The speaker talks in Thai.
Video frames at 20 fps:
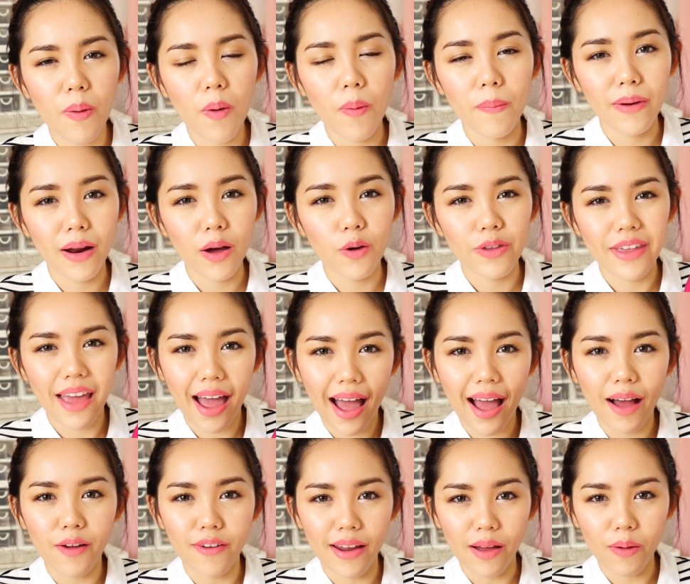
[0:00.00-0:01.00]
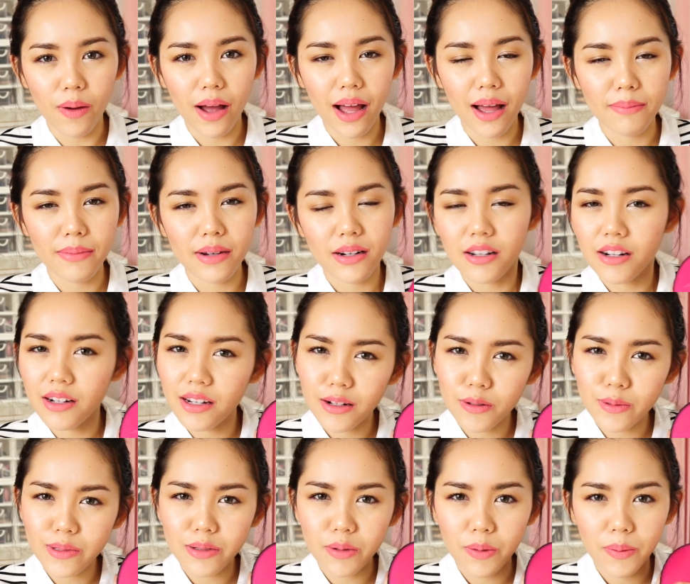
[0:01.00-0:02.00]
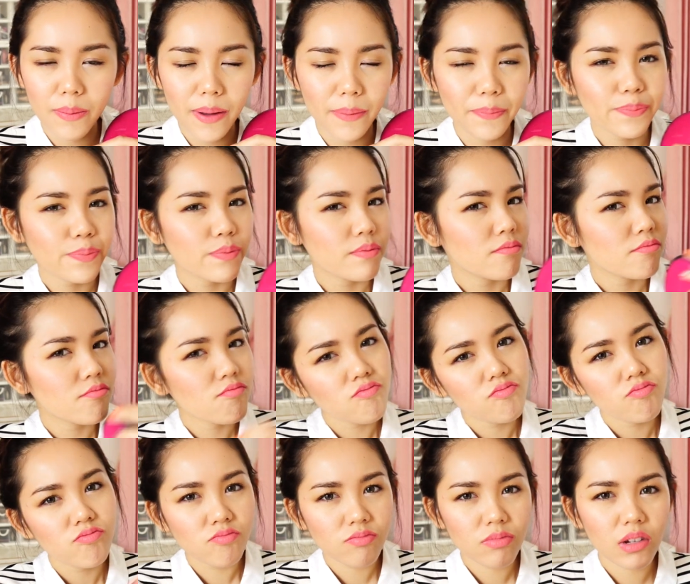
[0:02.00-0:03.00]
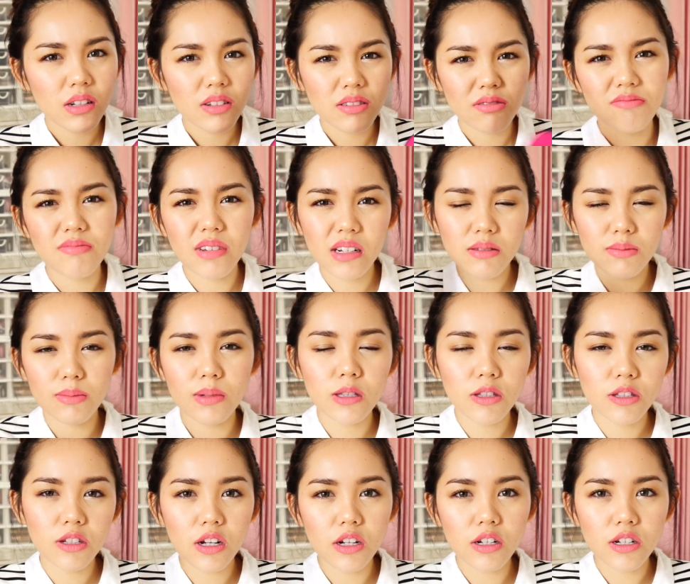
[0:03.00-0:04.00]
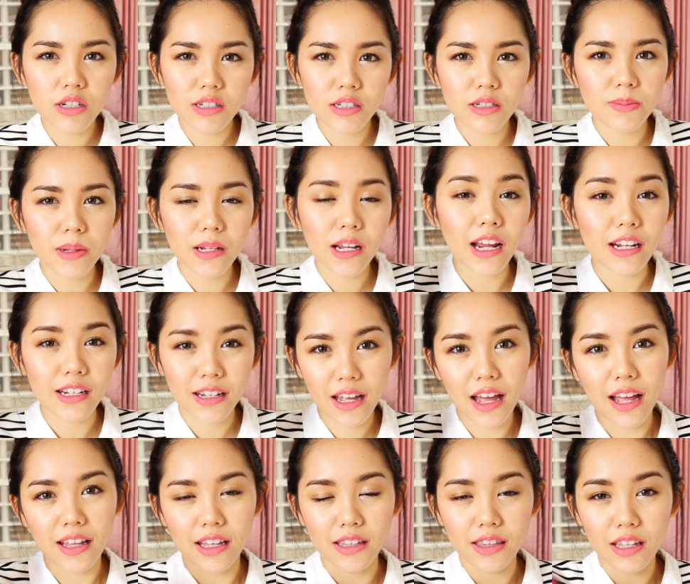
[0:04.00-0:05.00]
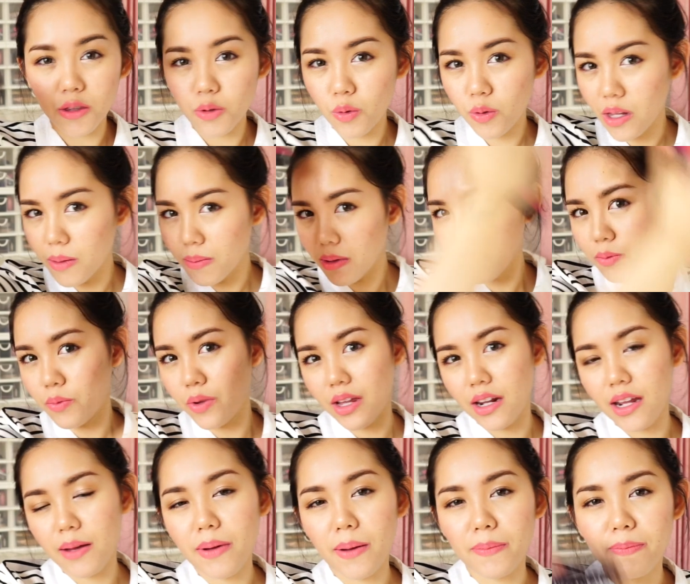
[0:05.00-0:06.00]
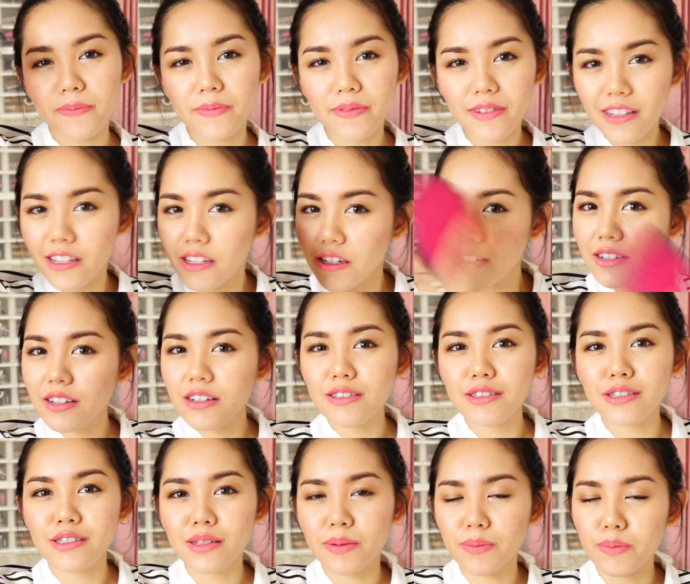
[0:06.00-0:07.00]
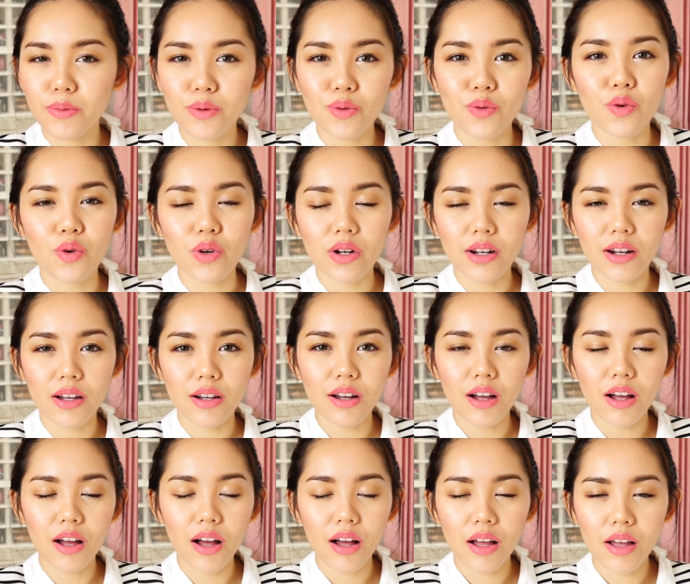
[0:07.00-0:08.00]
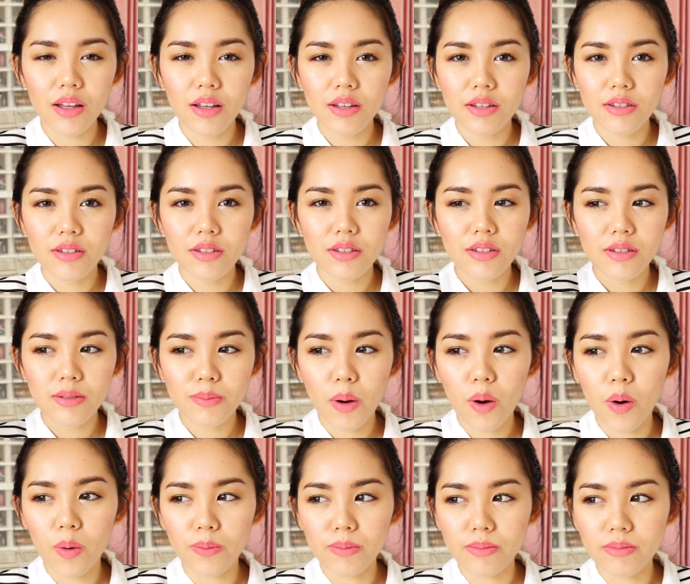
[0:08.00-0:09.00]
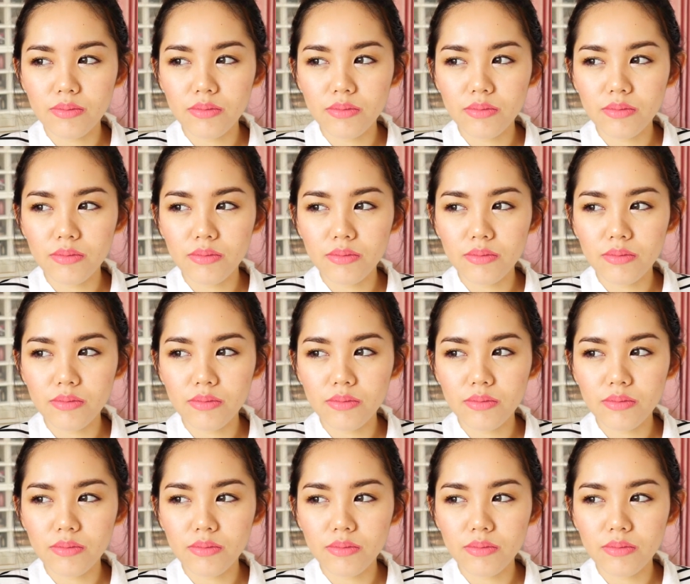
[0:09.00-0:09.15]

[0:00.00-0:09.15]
ผมเรายาวแล้วว่ามันก็เลยรู้สึกว่าแบบมันขัดอะแต่ตัวนี้มันหวีได้แบบลื่นสมูทแล้วก็ผม